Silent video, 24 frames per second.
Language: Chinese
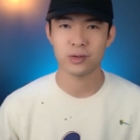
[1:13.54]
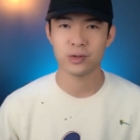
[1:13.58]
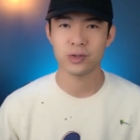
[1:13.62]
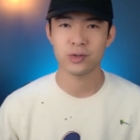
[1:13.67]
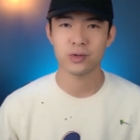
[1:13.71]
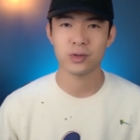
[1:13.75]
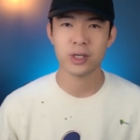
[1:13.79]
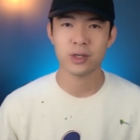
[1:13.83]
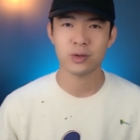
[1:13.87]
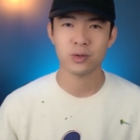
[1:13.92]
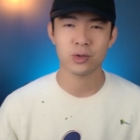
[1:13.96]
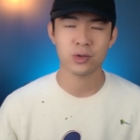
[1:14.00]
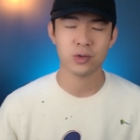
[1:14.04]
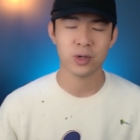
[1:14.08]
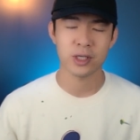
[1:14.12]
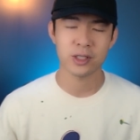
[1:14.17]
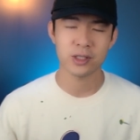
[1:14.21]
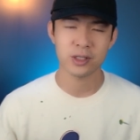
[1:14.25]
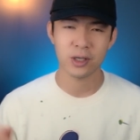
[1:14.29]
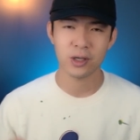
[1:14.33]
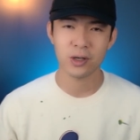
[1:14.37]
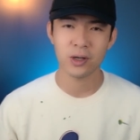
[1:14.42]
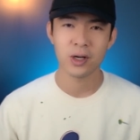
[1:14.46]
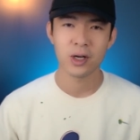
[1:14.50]
就是在做传
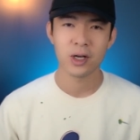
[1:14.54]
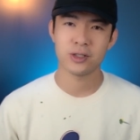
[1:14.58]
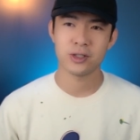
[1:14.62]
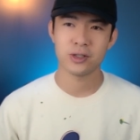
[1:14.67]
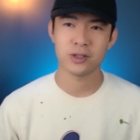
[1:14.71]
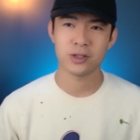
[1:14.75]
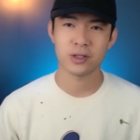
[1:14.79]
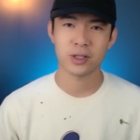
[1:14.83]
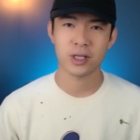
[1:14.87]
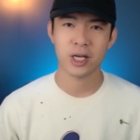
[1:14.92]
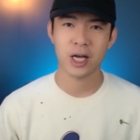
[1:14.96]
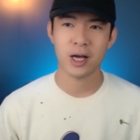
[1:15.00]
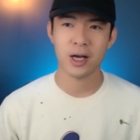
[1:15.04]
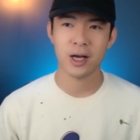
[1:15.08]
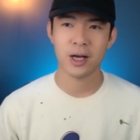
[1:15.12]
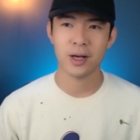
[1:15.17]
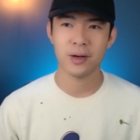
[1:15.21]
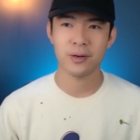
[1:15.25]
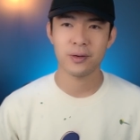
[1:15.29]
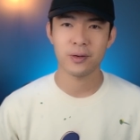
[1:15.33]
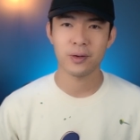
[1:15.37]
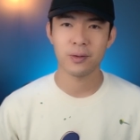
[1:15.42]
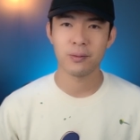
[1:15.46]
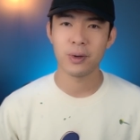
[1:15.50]
销。其实
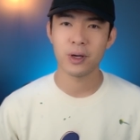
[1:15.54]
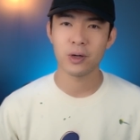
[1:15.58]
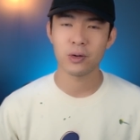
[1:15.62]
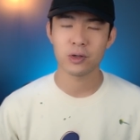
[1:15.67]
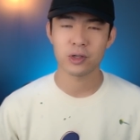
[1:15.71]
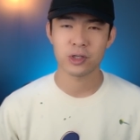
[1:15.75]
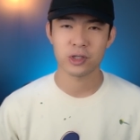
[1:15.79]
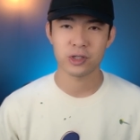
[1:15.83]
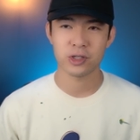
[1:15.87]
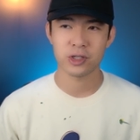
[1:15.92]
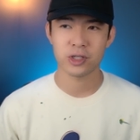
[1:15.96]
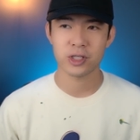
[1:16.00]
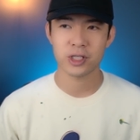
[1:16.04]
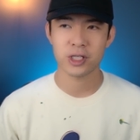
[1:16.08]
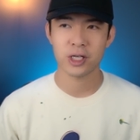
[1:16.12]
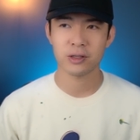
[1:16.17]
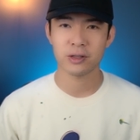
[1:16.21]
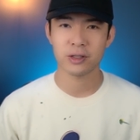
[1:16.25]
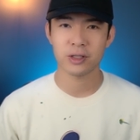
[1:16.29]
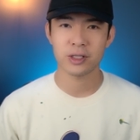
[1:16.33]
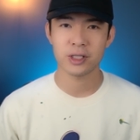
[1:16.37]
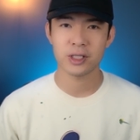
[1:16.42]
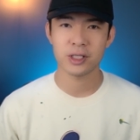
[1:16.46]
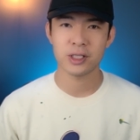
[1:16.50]
他没有实质
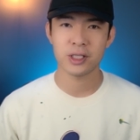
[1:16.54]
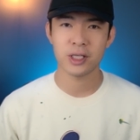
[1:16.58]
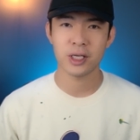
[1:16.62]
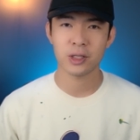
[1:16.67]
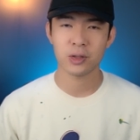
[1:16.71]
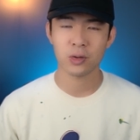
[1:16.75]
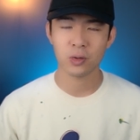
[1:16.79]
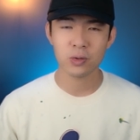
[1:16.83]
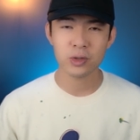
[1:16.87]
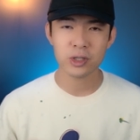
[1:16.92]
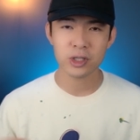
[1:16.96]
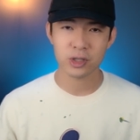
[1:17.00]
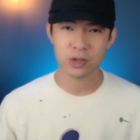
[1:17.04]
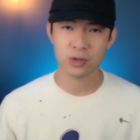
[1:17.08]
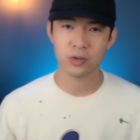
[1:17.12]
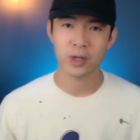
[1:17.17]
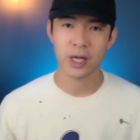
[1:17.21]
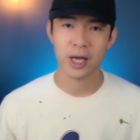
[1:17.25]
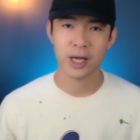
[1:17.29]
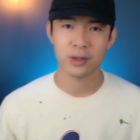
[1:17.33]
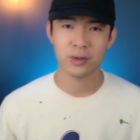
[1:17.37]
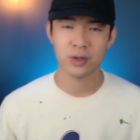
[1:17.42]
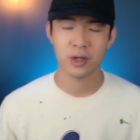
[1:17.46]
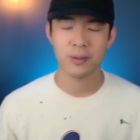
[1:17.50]
上的一些东西出
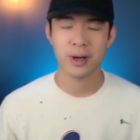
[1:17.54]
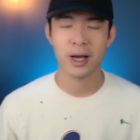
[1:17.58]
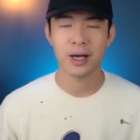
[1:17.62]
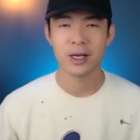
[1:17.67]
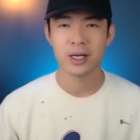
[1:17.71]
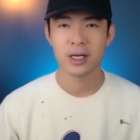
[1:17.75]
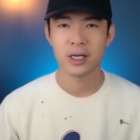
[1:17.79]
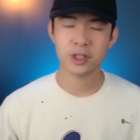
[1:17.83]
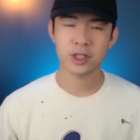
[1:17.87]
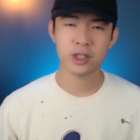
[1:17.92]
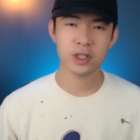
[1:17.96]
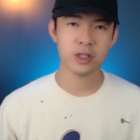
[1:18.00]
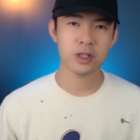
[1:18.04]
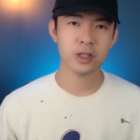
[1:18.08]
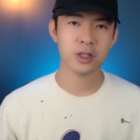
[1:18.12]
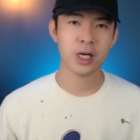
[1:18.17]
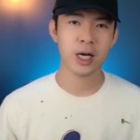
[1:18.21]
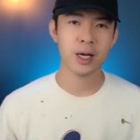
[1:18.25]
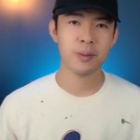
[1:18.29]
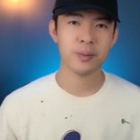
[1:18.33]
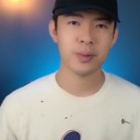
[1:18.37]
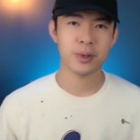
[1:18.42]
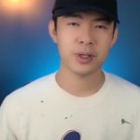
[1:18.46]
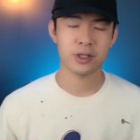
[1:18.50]
来，对吧？其实
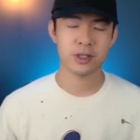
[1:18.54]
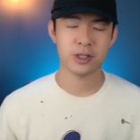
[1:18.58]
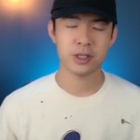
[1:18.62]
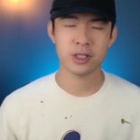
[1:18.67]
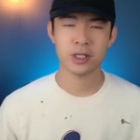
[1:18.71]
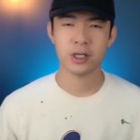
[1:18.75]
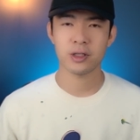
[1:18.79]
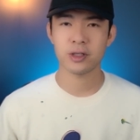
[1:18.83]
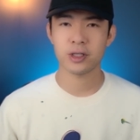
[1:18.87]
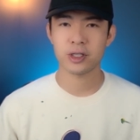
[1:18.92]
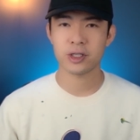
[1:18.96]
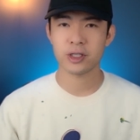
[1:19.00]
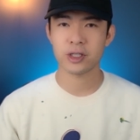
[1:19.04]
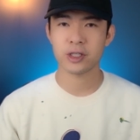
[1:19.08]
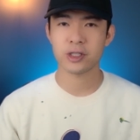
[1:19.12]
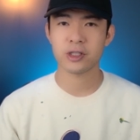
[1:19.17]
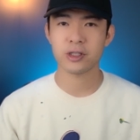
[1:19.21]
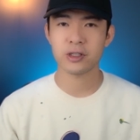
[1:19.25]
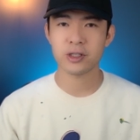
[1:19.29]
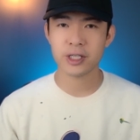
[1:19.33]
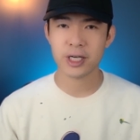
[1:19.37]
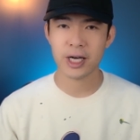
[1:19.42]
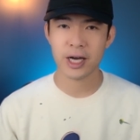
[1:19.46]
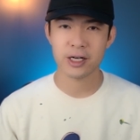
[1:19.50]
他本身上的这个
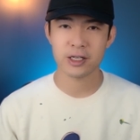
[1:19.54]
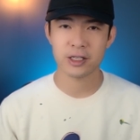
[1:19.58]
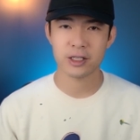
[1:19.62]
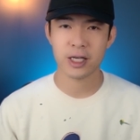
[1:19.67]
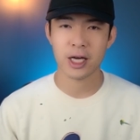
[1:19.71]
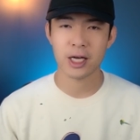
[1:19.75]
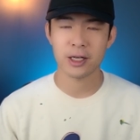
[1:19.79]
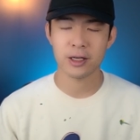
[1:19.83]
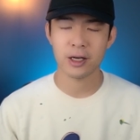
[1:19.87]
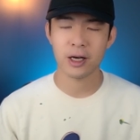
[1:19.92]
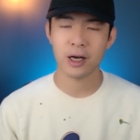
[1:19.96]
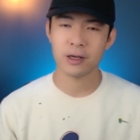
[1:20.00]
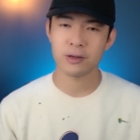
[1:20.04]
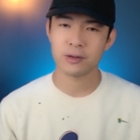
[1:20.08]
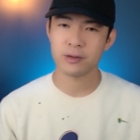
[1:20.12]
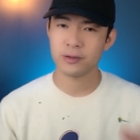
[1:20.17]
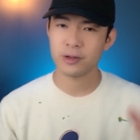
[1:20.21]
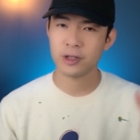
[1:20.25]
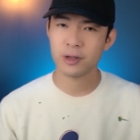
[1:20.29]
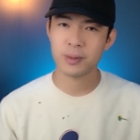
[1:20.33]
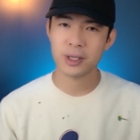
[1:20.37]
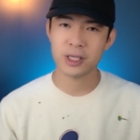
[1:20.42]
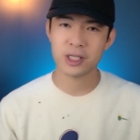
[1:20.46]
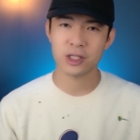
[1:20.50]
争议还是大的啊，
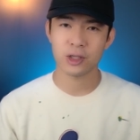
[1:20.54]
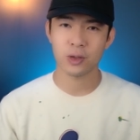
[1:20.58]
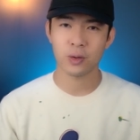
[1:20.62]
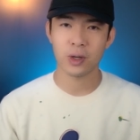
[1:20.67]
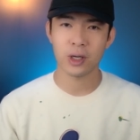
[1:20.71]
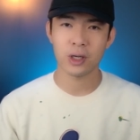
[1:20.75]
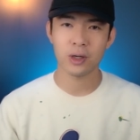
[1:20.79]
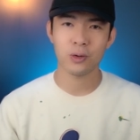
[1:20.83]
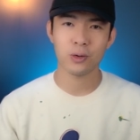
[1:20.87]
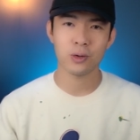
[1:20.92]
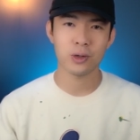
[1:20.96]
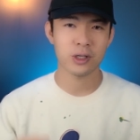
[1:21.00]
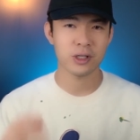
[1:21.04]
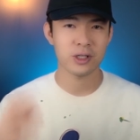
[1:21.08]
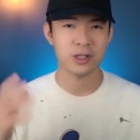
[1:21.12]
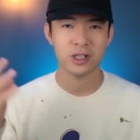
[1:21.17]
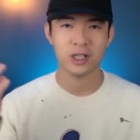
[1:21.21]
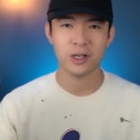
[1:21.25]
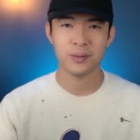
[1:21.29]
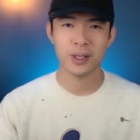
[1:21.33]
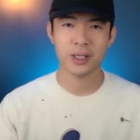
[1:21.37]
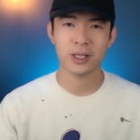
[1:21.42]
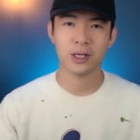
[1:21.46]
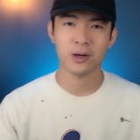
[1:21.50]
特别喜欢或者是
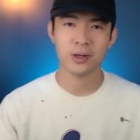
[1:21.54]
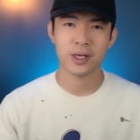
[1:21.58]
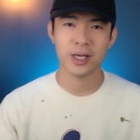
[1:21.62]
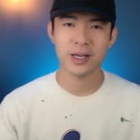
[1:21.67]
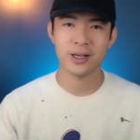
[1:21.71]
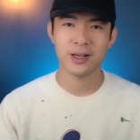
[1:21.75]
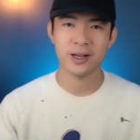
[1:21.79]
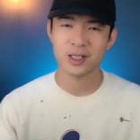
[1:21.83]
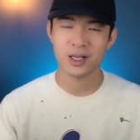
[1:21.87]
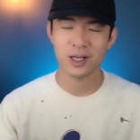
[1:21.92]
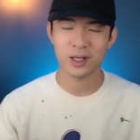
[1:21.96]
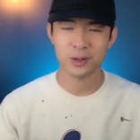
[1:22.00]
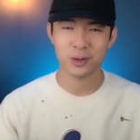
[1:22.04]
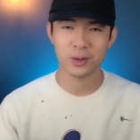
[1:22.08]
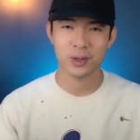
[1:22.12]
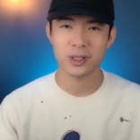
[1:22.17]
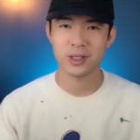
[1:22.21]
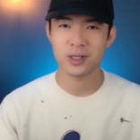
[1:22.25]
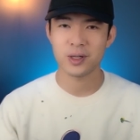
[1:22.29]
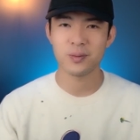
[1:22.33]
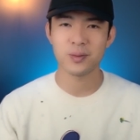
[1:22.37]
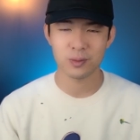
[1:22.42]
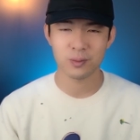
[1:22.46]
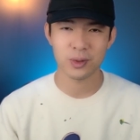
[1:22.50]
特别讨厌这两端的
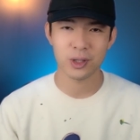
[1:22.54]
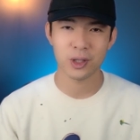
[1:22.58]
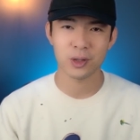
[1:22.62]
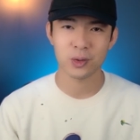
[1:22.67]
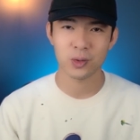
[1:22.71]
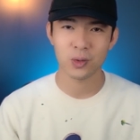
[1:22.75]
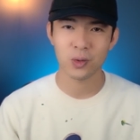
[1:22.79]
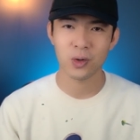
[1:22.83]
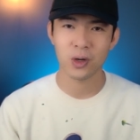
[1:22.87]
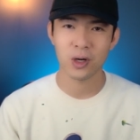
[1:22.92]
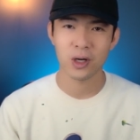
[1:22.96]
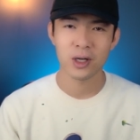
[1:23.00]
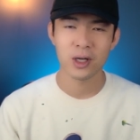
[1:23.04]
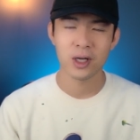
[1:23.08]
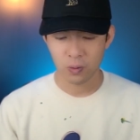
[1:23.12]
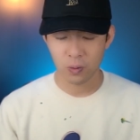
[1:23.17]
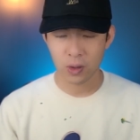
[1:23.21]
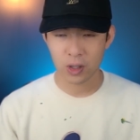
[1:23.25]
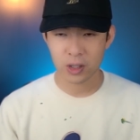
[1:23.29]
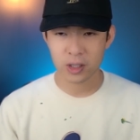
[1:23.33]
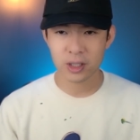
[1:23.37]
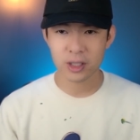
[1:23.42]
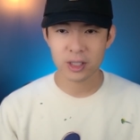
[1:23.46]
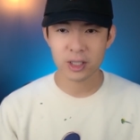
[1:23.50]
人比较多。
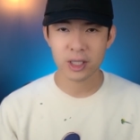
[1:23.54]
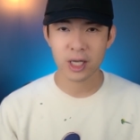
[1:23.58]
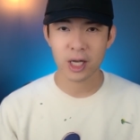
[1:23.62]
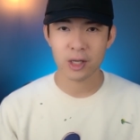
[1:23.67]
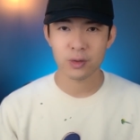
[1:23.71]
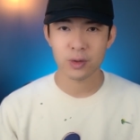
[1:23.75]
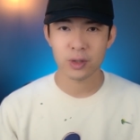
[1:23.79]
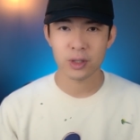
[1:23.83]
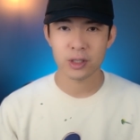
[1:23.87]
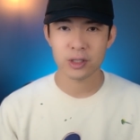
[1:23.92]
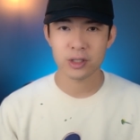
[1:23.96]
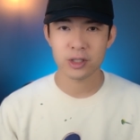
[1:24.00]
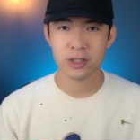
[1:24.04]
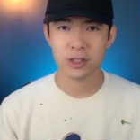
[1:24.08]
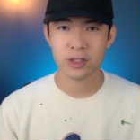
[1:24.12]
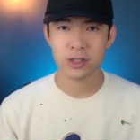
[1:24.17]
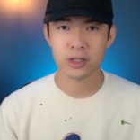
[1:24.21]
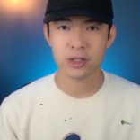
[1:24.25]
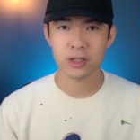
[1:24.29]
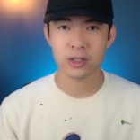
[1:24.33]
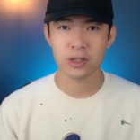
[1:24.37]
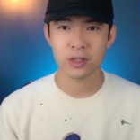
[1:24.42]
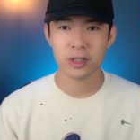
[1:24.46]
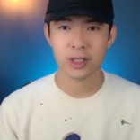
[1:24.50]
我个人感觉呢，其
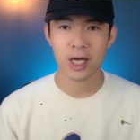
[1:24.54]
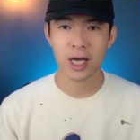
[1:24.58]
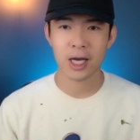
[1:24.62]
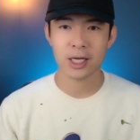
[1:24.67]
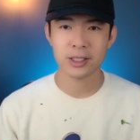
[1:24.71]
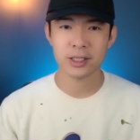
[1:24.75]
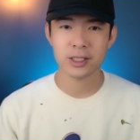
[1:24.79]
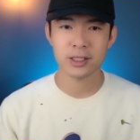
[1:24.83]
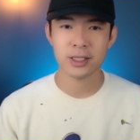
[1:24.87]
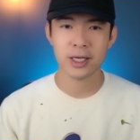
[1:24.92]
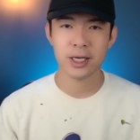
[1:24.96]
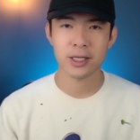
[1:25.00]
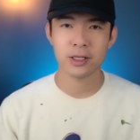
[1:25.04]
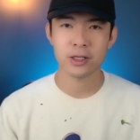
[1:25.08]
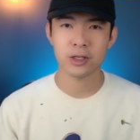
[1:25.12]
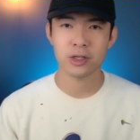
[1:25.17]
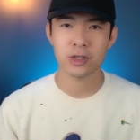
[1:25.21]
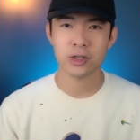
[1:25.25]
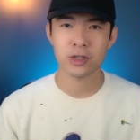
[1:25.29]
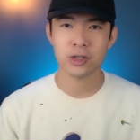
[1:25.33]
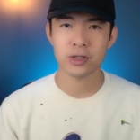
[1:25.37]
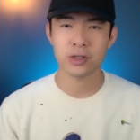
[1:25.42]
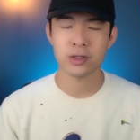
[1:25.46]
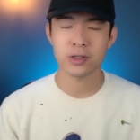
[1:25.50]
实他现在呢
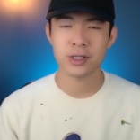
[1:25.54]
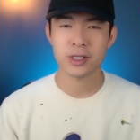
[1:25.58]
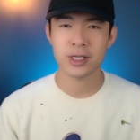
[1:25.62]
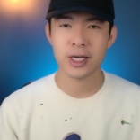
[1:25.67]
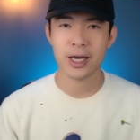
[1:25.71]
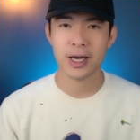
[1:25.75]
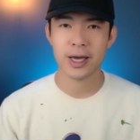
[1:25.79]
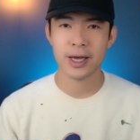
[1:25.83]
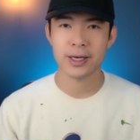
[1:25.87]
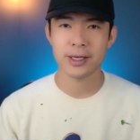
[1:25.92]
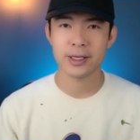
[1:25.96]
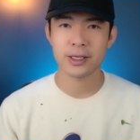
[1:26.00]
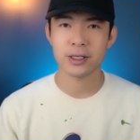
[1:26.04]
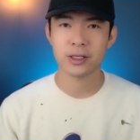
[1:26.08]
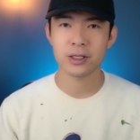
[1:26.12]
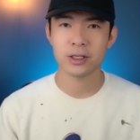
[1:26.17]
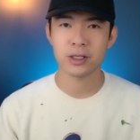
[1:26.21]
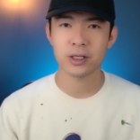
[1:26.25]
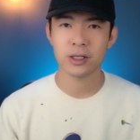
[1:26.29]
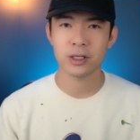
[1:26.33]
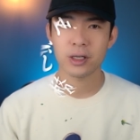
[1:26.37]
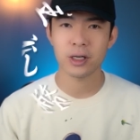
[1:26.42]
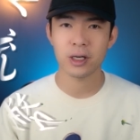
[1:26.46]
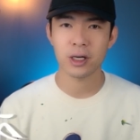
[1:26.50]
是在一
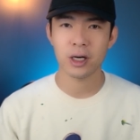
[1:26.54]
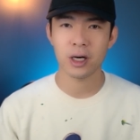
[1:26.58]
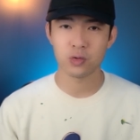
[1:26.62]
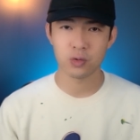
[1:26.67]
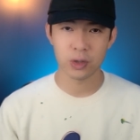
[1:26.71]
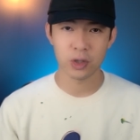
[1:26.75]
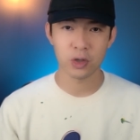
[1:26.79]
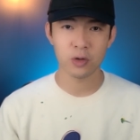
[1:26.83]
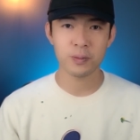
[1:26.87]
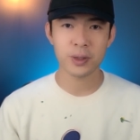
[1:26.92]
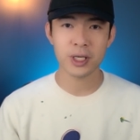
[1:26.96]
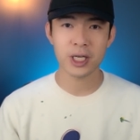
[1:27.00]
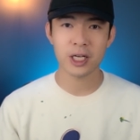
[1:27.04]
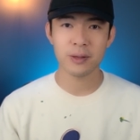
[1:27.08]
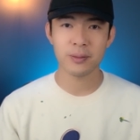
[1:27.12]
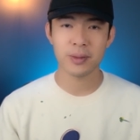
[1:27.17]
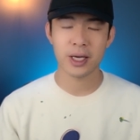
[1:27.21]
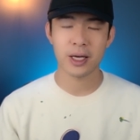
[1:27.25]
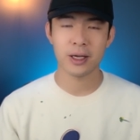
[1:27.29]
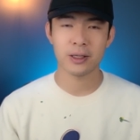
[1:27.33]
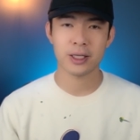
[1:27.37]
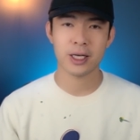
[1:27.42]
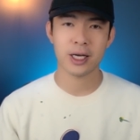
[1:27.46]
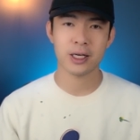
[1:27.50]
个主流币里
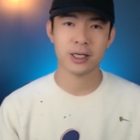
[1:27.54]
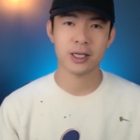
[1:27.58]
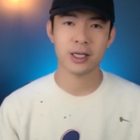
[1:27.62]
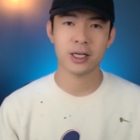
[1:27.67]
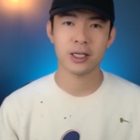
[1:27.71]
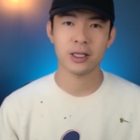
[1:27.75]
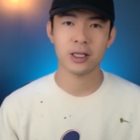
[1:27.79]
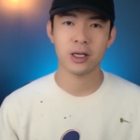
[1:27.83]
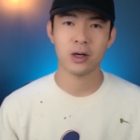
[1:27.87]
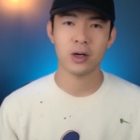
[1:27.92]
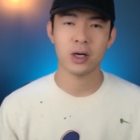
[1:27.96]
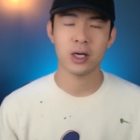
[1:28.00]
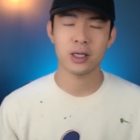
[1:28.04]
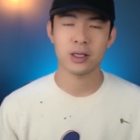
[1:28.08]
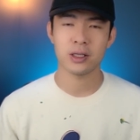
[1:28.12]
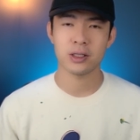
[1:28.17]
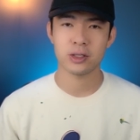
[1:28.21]
面，大家可以看到啊，